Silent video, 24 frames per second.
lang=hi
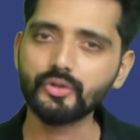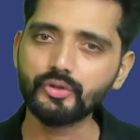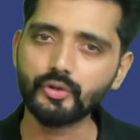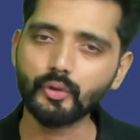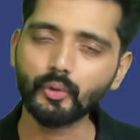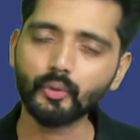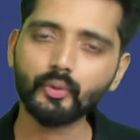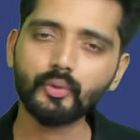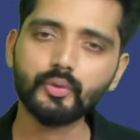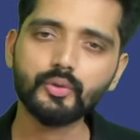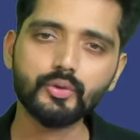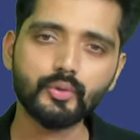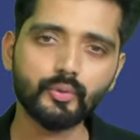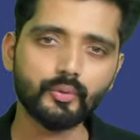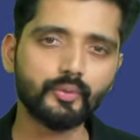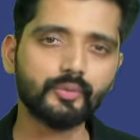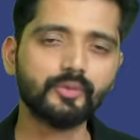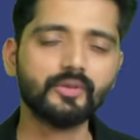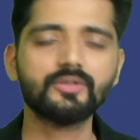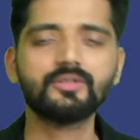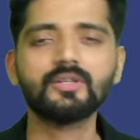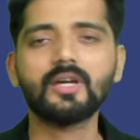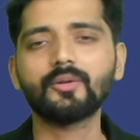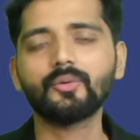जोरों शोरों
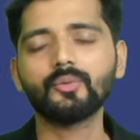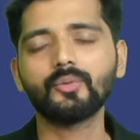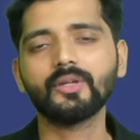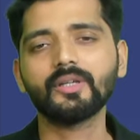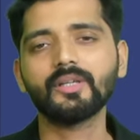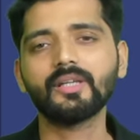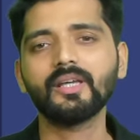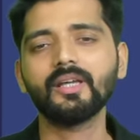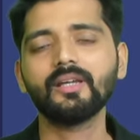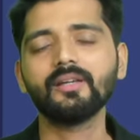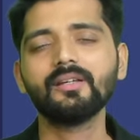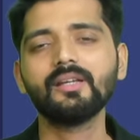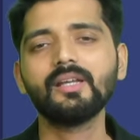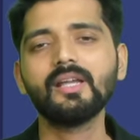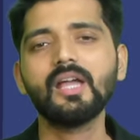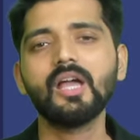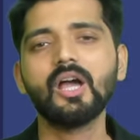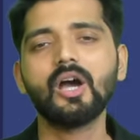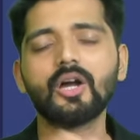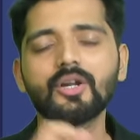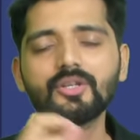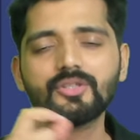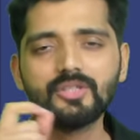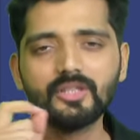से जारी रखिए
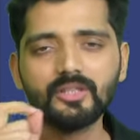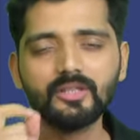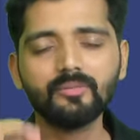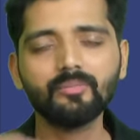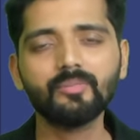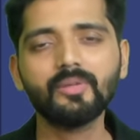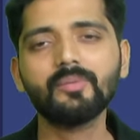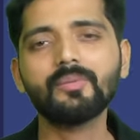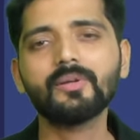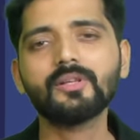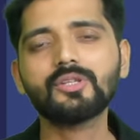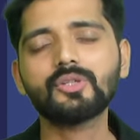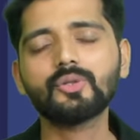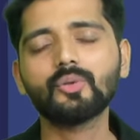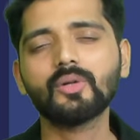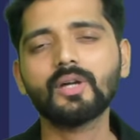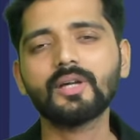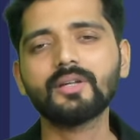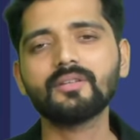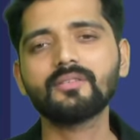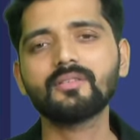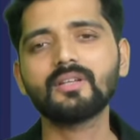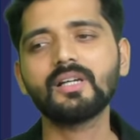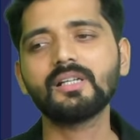और जिन भी बच्चों का
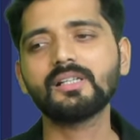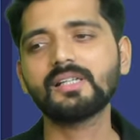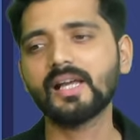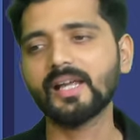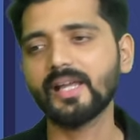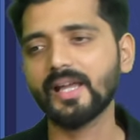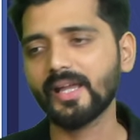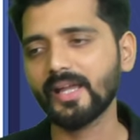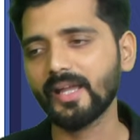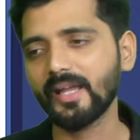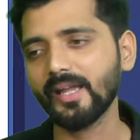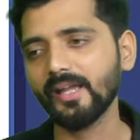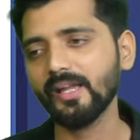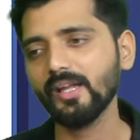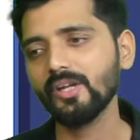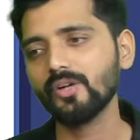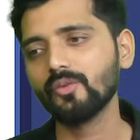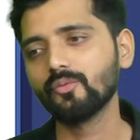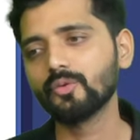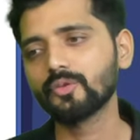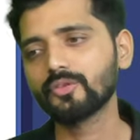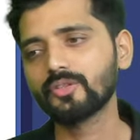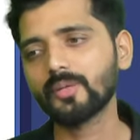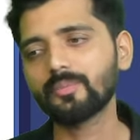रिजल्ट आया है
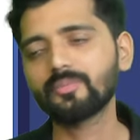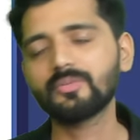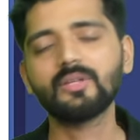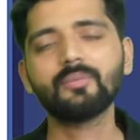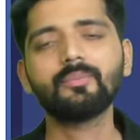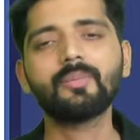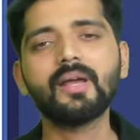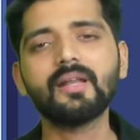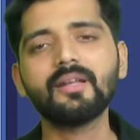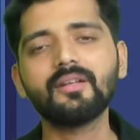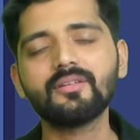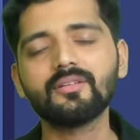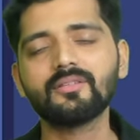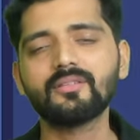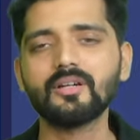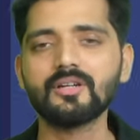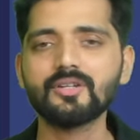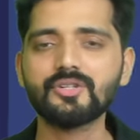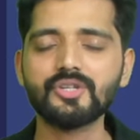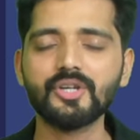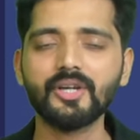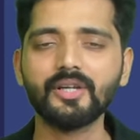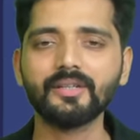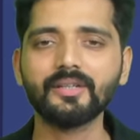वो सबसे पहले
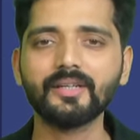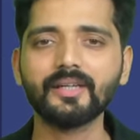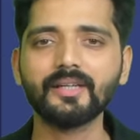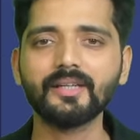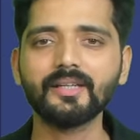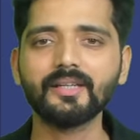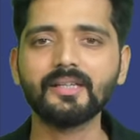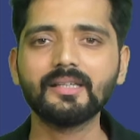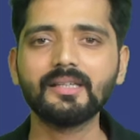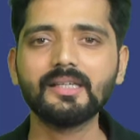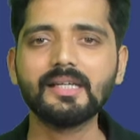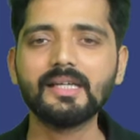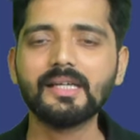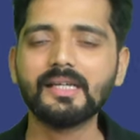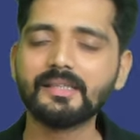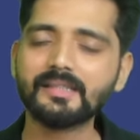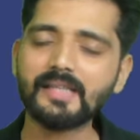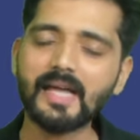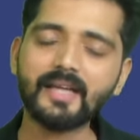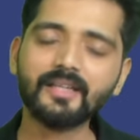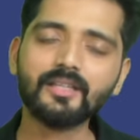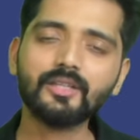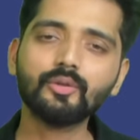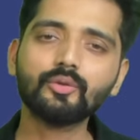रिजल्ट शेयर करेंगे
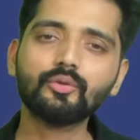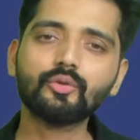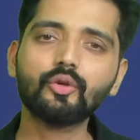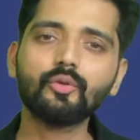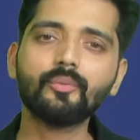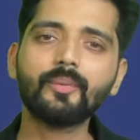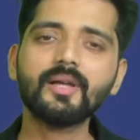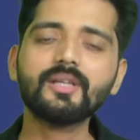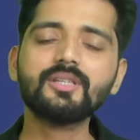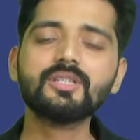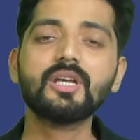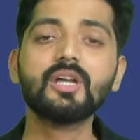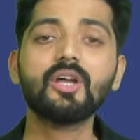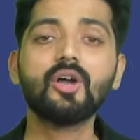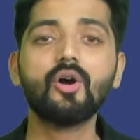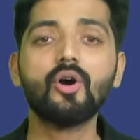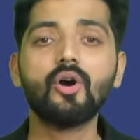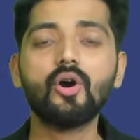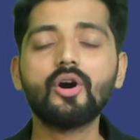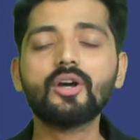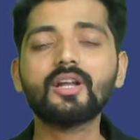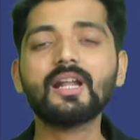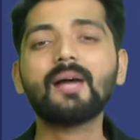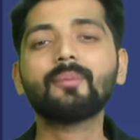थैंक यू सो मच
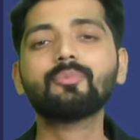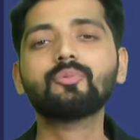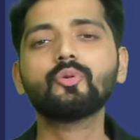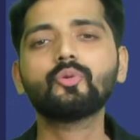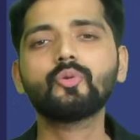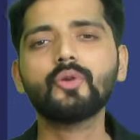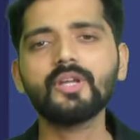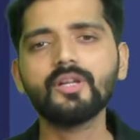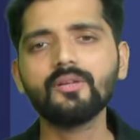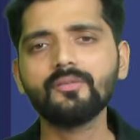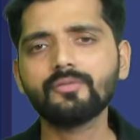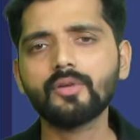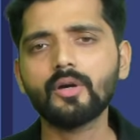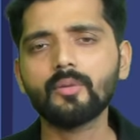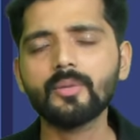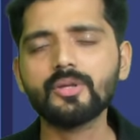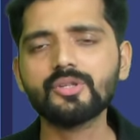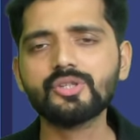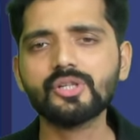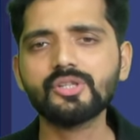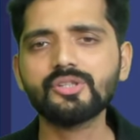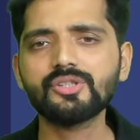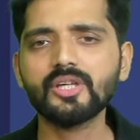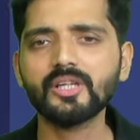और आपको कोई
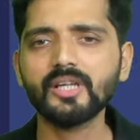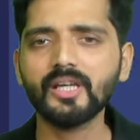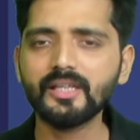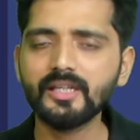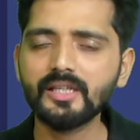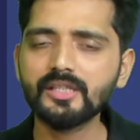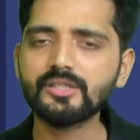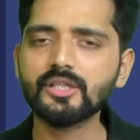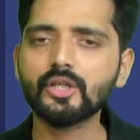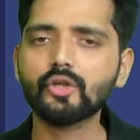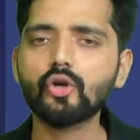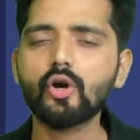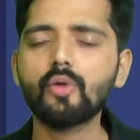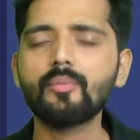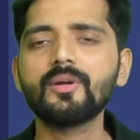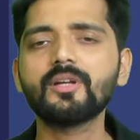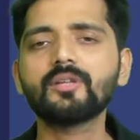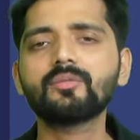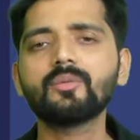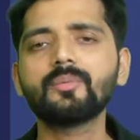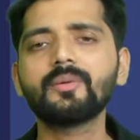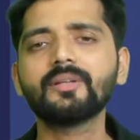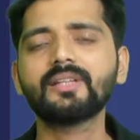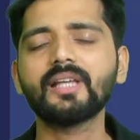इन्फॉर्मेशन चाहिए नीचे
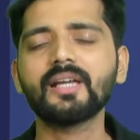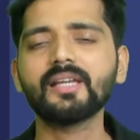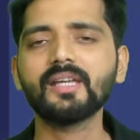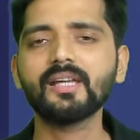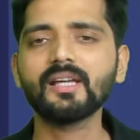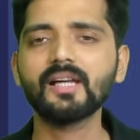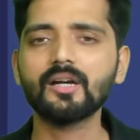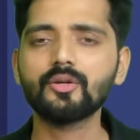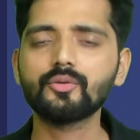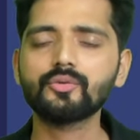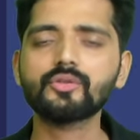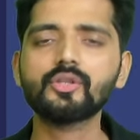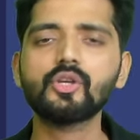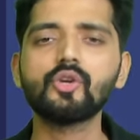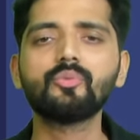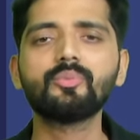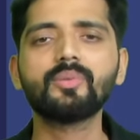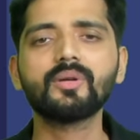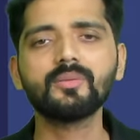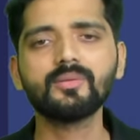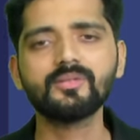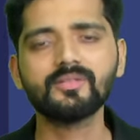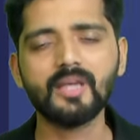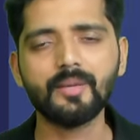कमेंट्स में बताइएगा उसके
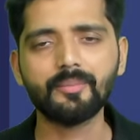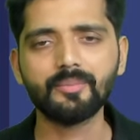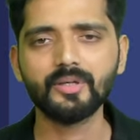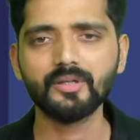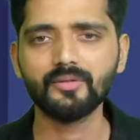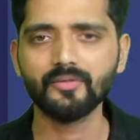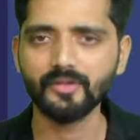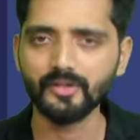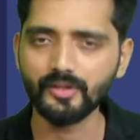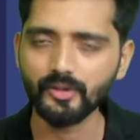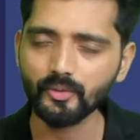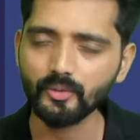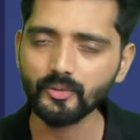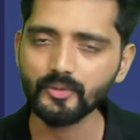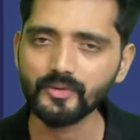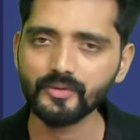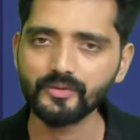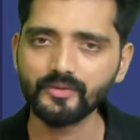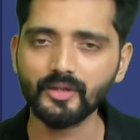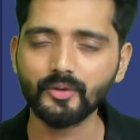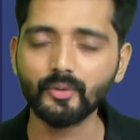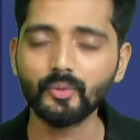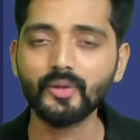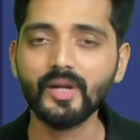ऊपर भी सेपरेट वीडियो
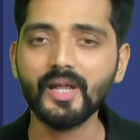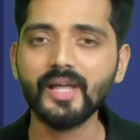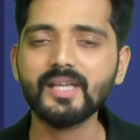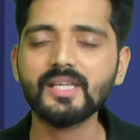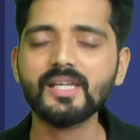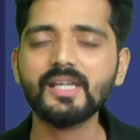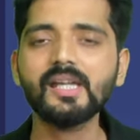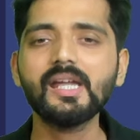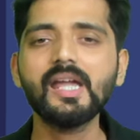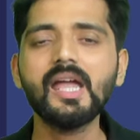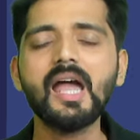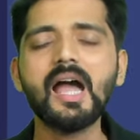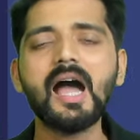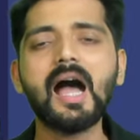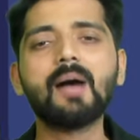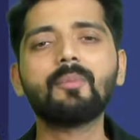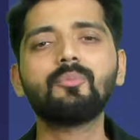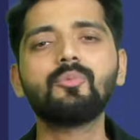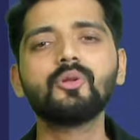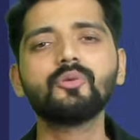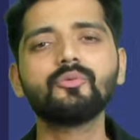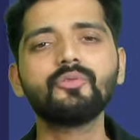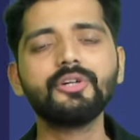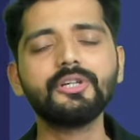जरूर आएगी आप
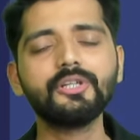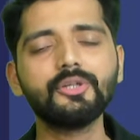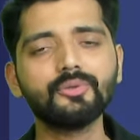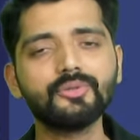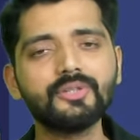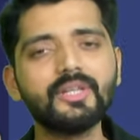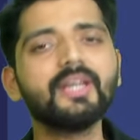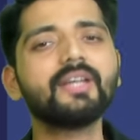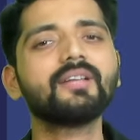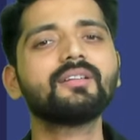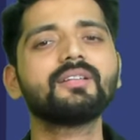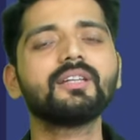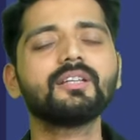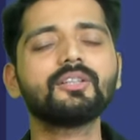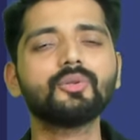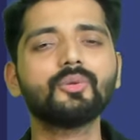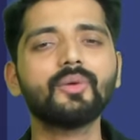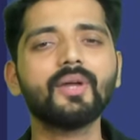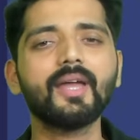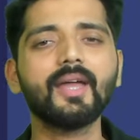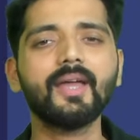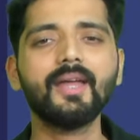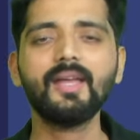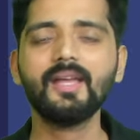लोग वीडियो देखते तो
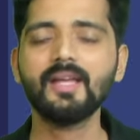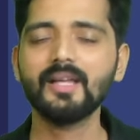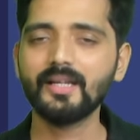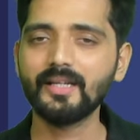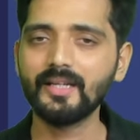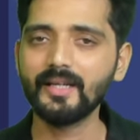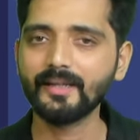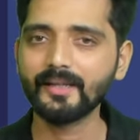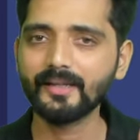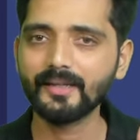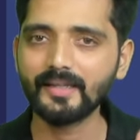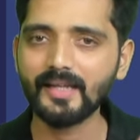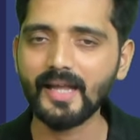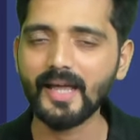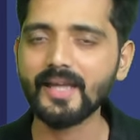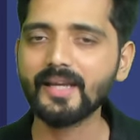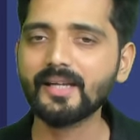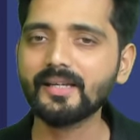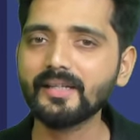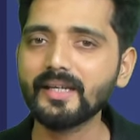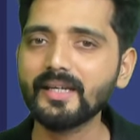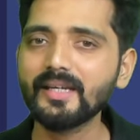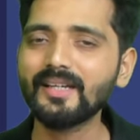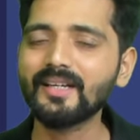हैं लेकिन लाइक
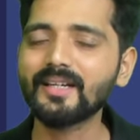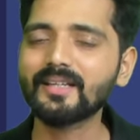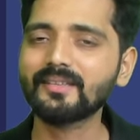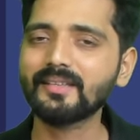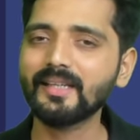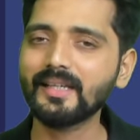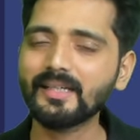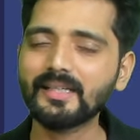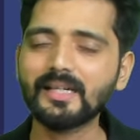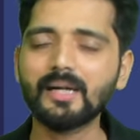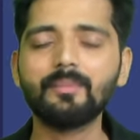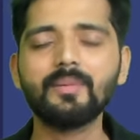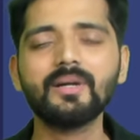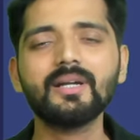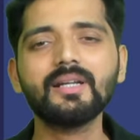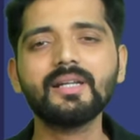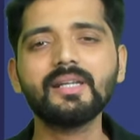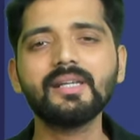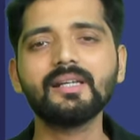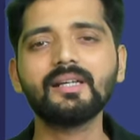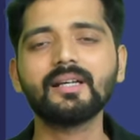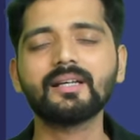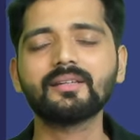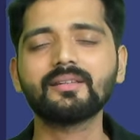नहीं करते कमेंट
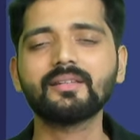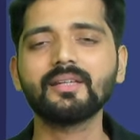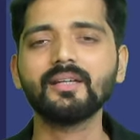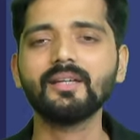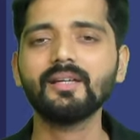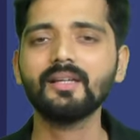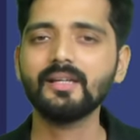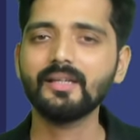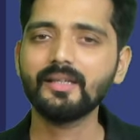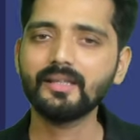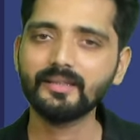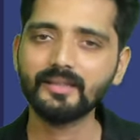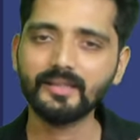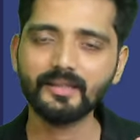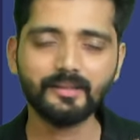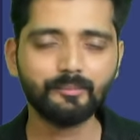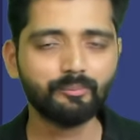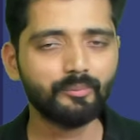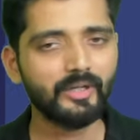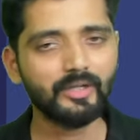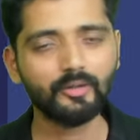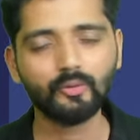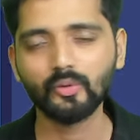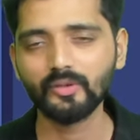नहीं करते ये
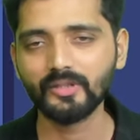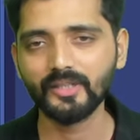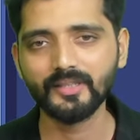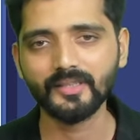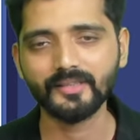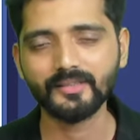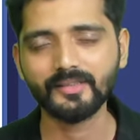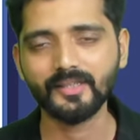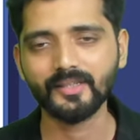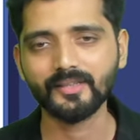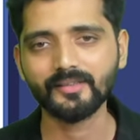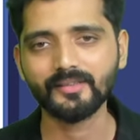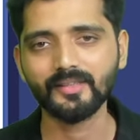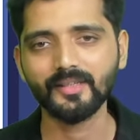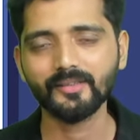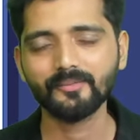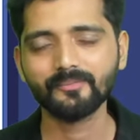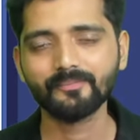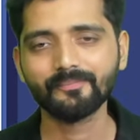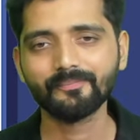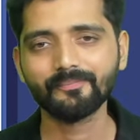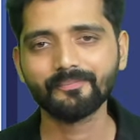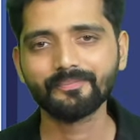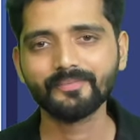बिल्कुल गलत करते हैं
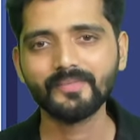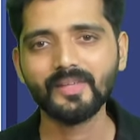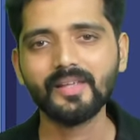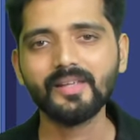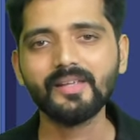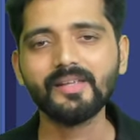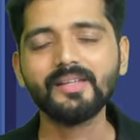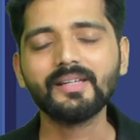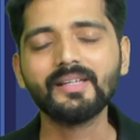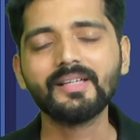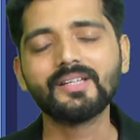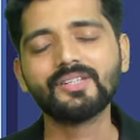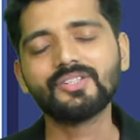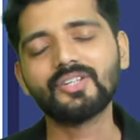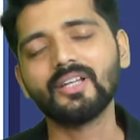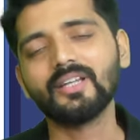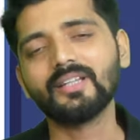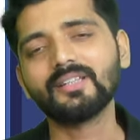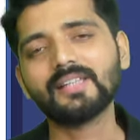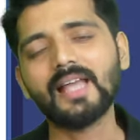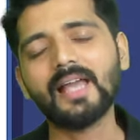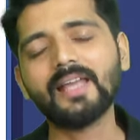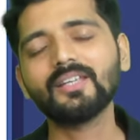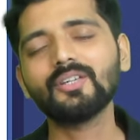चलिए
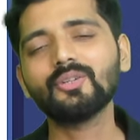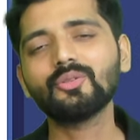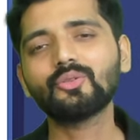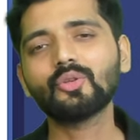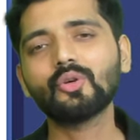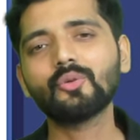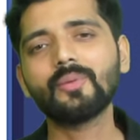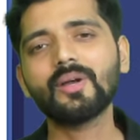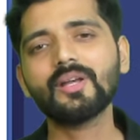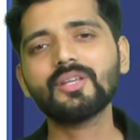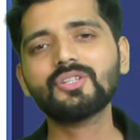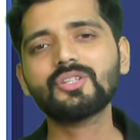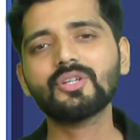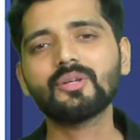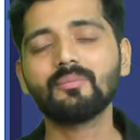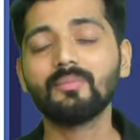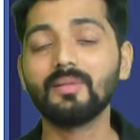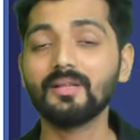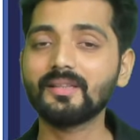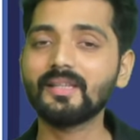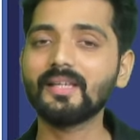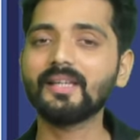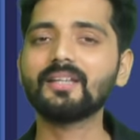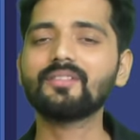थैंक यू सो मच
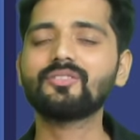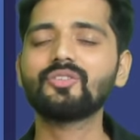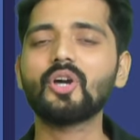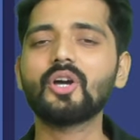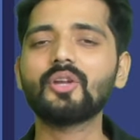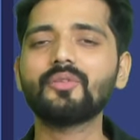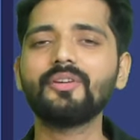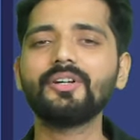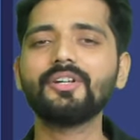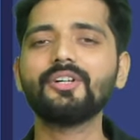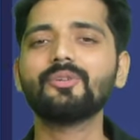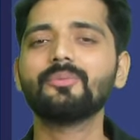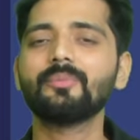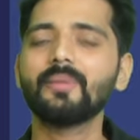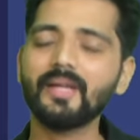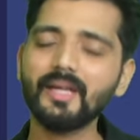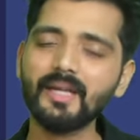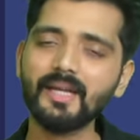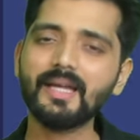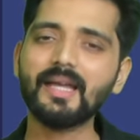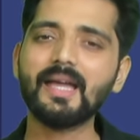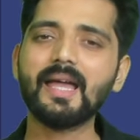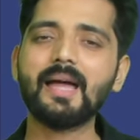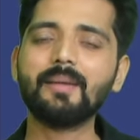मिलते किसी और वीडियो में
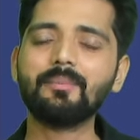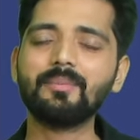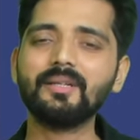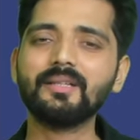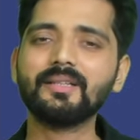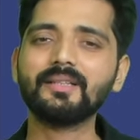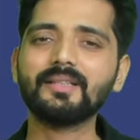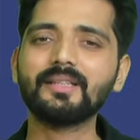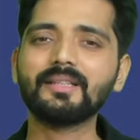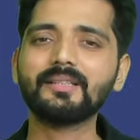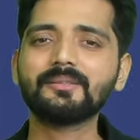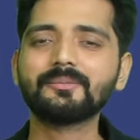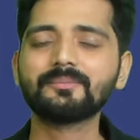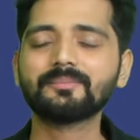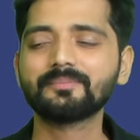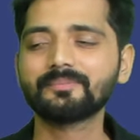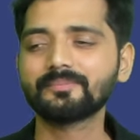हैप्पी लर्निंग